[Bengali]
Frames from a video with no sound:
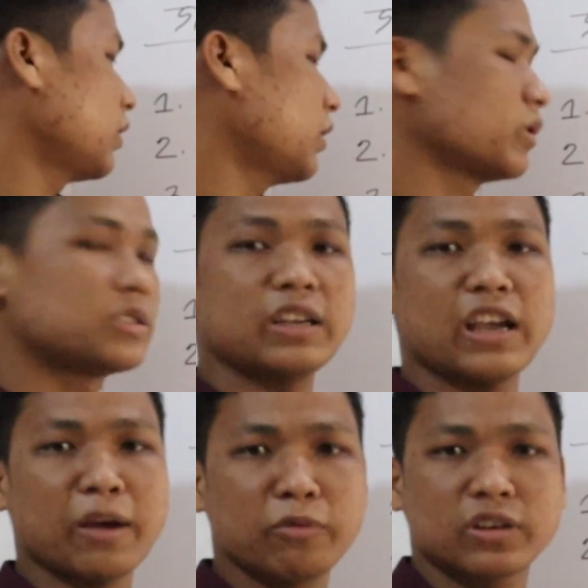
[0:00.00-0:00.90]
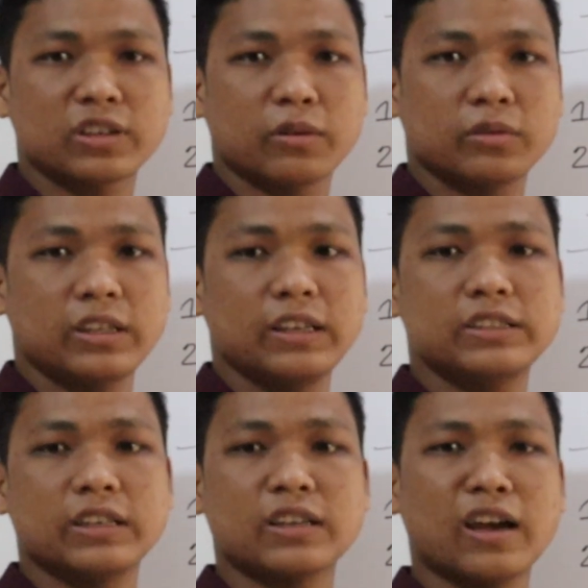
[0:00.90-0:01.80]
গতি হচ্ছে এমন একটা গতি
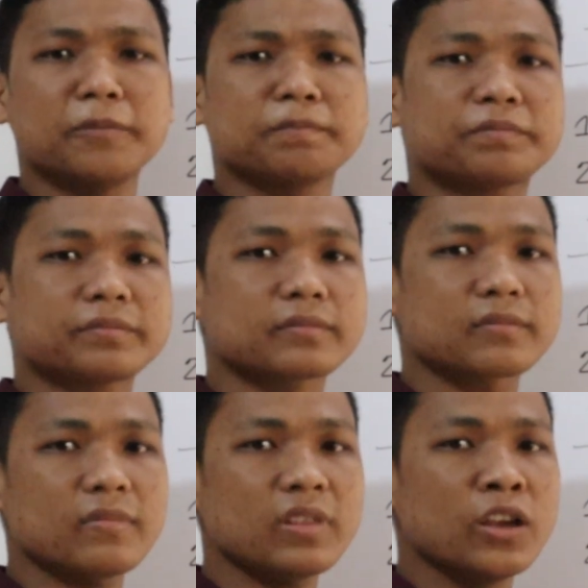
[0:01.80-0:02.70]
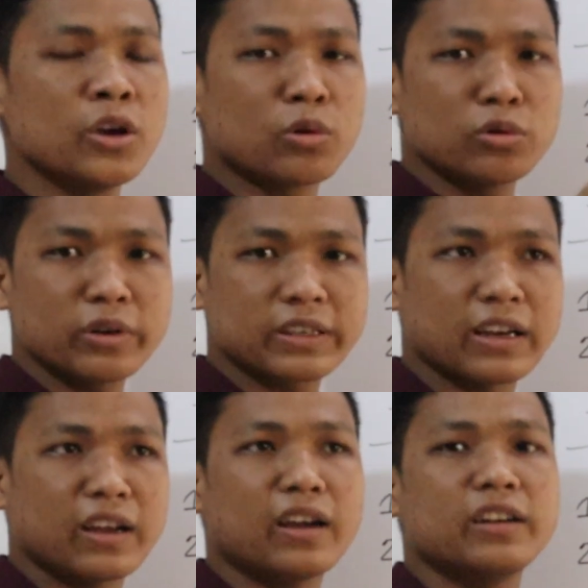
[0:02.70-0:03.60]
যেটা কোনো
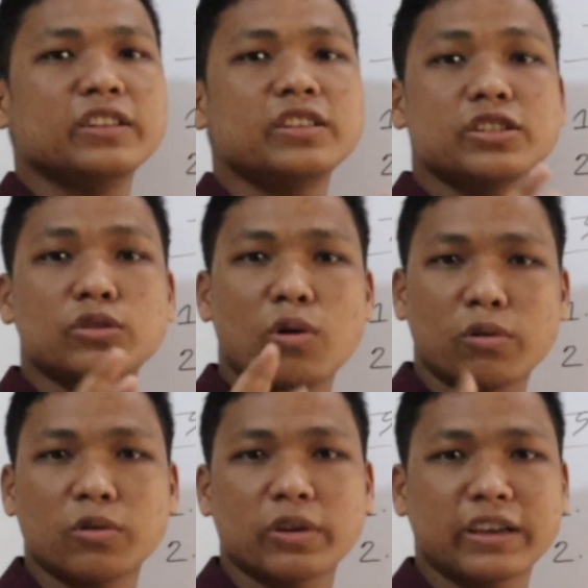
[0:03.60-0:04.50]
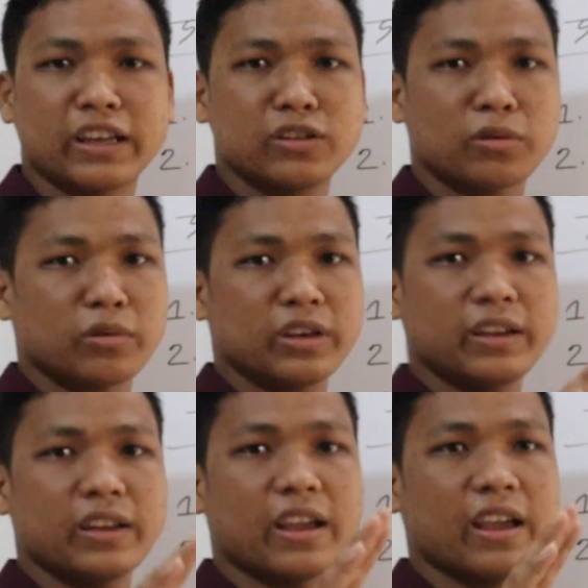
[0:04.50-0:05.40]
একটা নির্দিষ্ট অক্ষকে কেন্দ্র করে
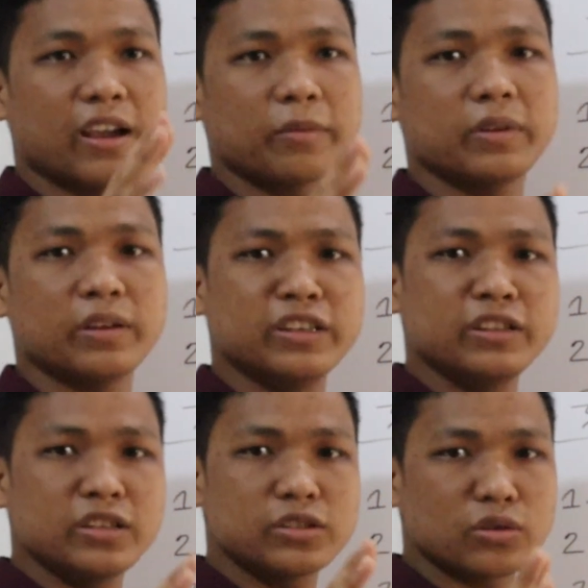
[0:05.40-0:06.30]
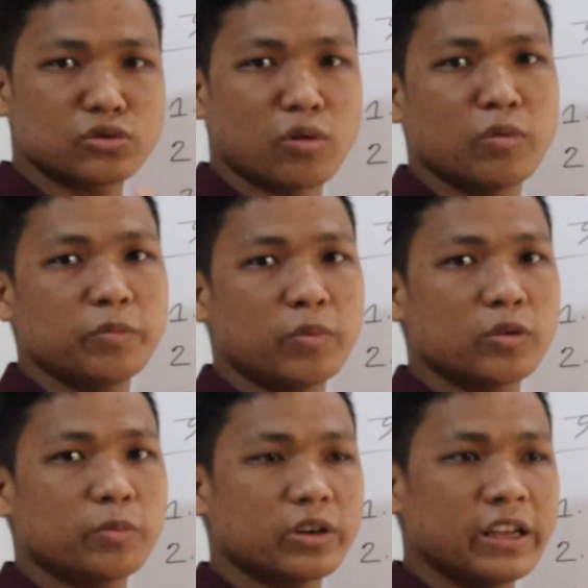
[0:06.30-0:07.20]
এক নির্দিষ্ট সময়
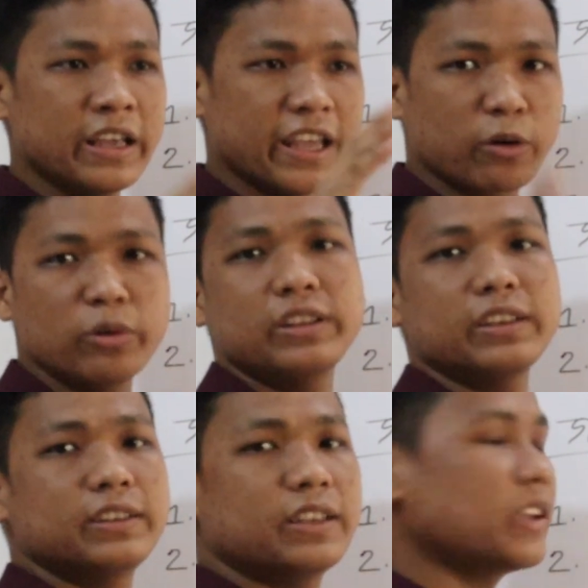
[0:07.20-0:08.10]
পর পর একই দিক